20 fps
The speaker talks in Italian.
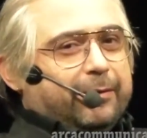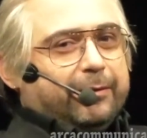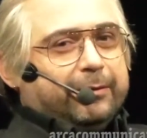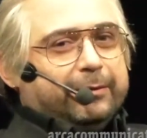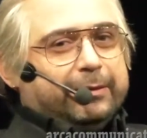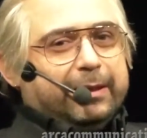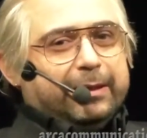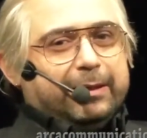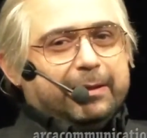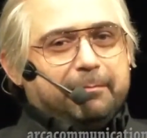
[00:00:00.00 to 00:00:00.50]

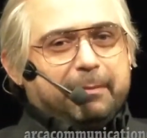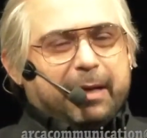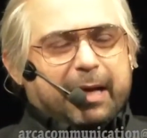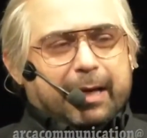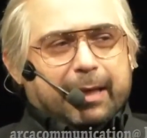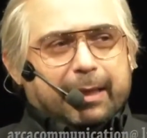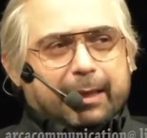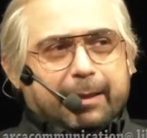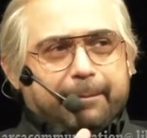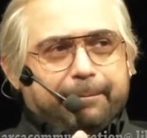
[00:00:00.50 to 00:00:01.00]
ho detto
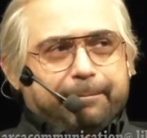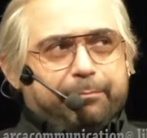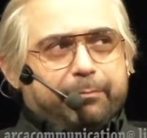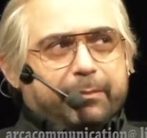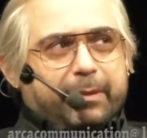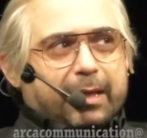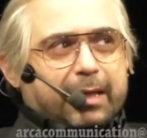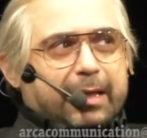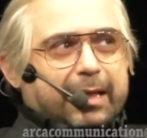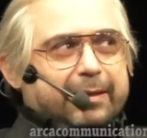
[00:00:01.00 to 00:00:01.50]
ma
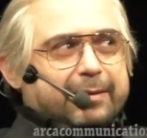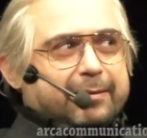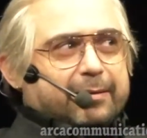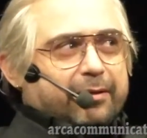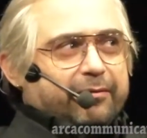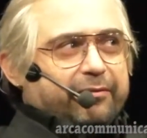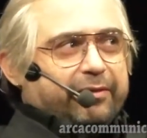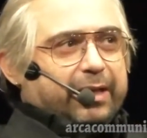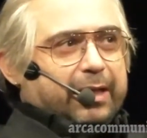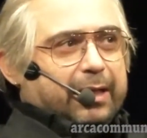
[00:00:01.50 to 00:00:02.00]

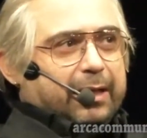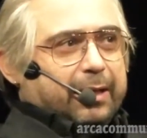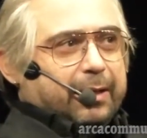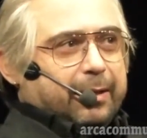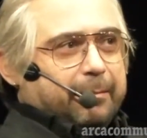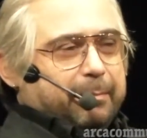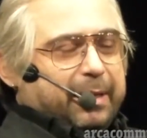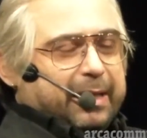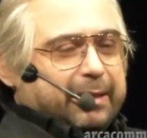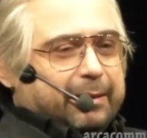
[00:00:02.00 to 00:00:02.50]

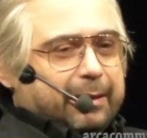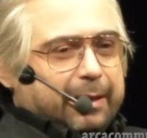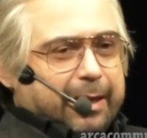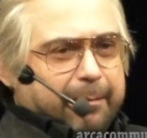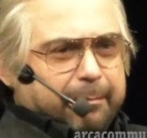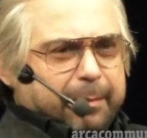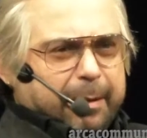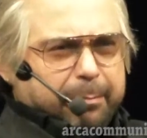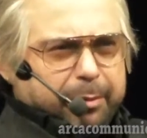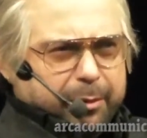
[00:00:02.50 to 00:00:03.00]
Castroville,
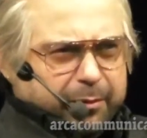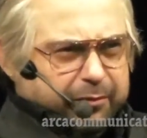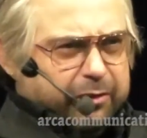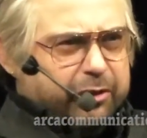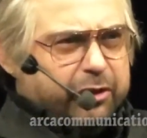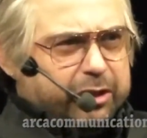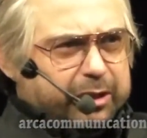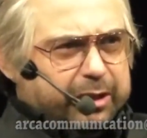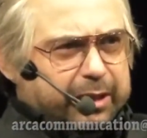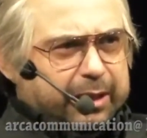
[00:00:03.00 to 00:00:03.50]
Bethlehem è
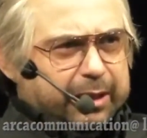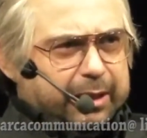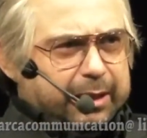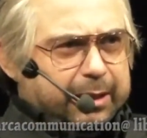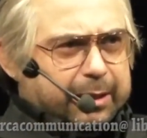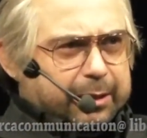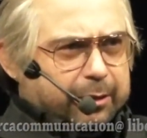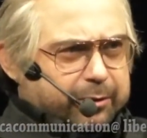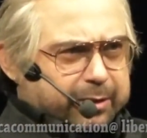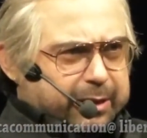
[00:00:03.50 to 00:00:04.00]
provincia
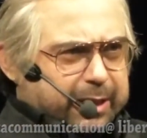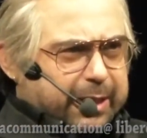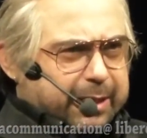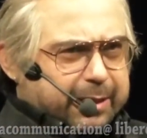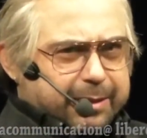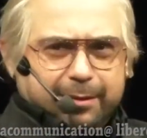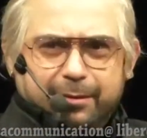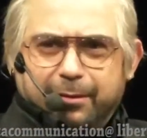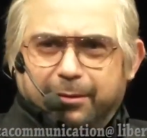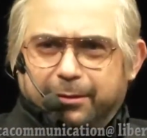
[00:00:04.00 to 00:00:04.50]
di
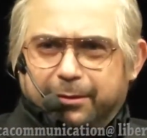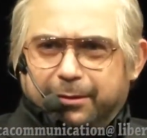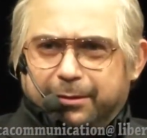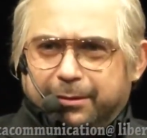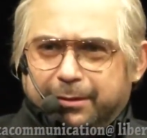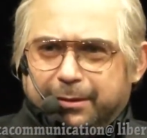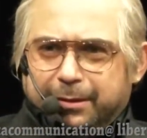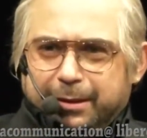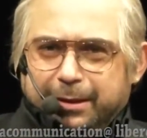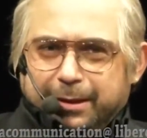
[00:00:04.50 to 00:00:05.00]
Cosenza, no?